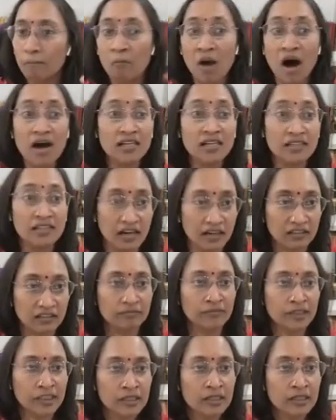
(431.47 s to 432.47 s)
மாறுதல்
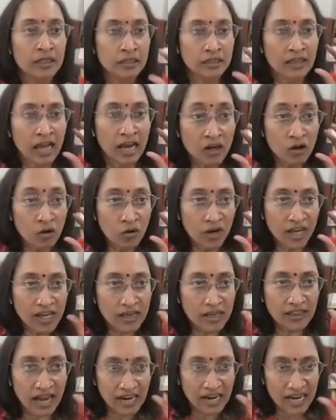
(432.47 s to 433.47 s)
தன்னுடைய
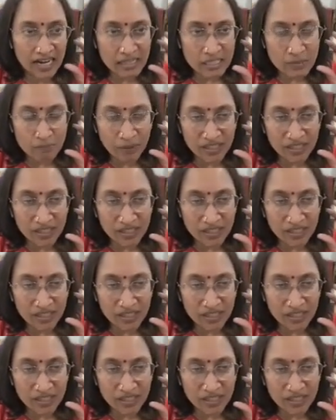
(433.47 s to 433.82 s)
தன்னை